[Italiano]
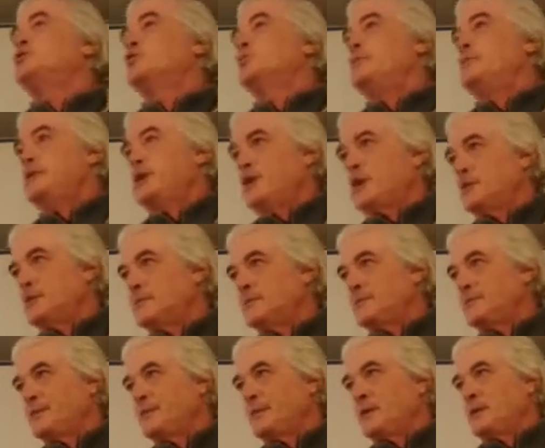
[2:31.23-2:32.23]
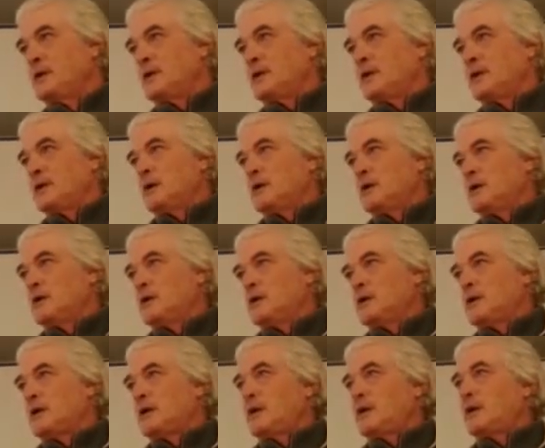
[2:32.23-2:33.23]
dubbio
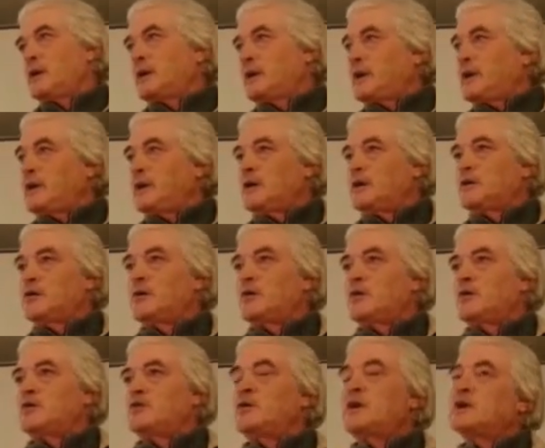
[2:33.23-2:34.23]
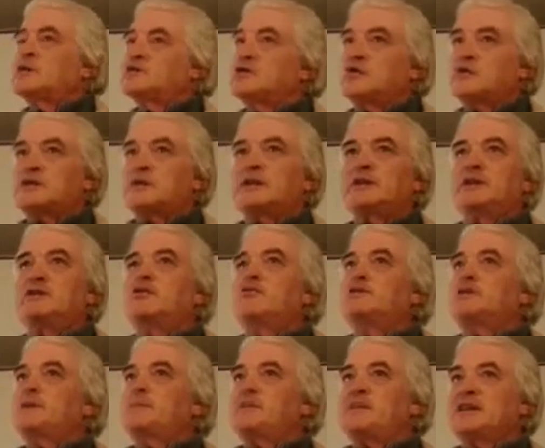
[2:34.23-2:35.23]
è che una sorta di
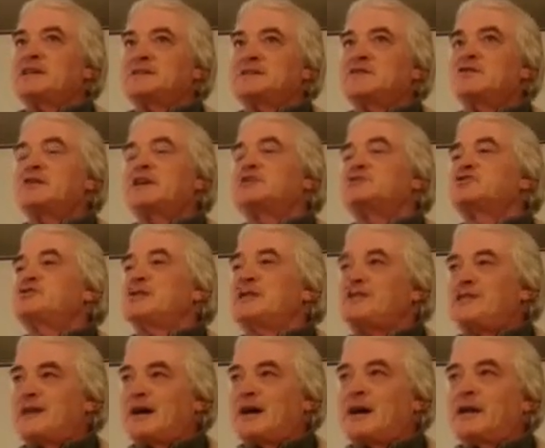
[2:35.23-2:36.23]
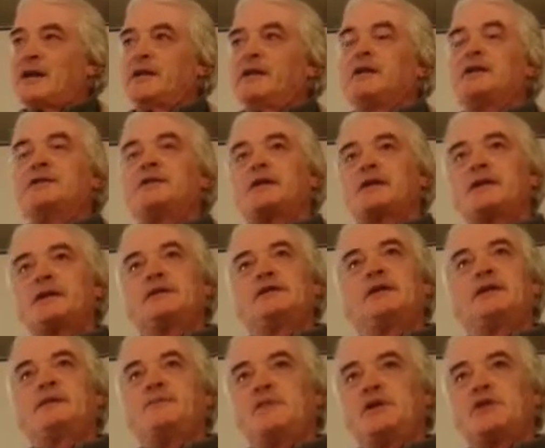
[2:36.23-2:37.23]
contaminazione accidentale nei
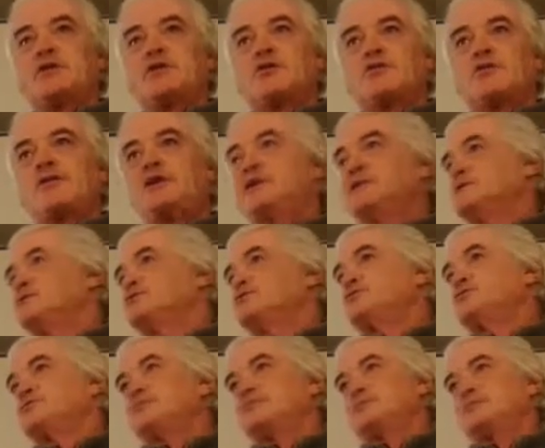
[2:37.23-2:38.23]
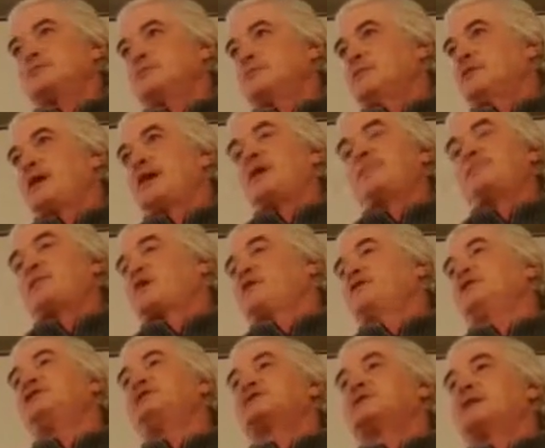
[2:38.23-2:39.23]
terreni limitrofi è
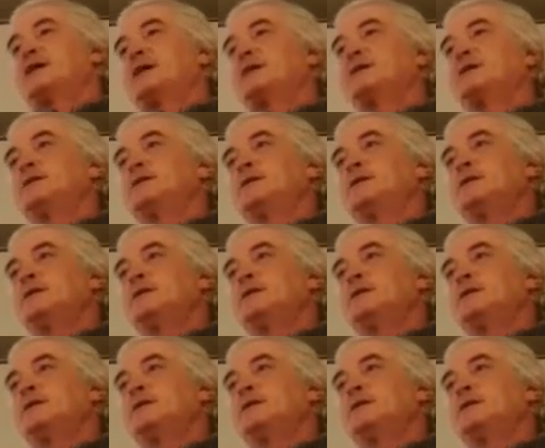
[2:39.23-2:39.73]
prevista.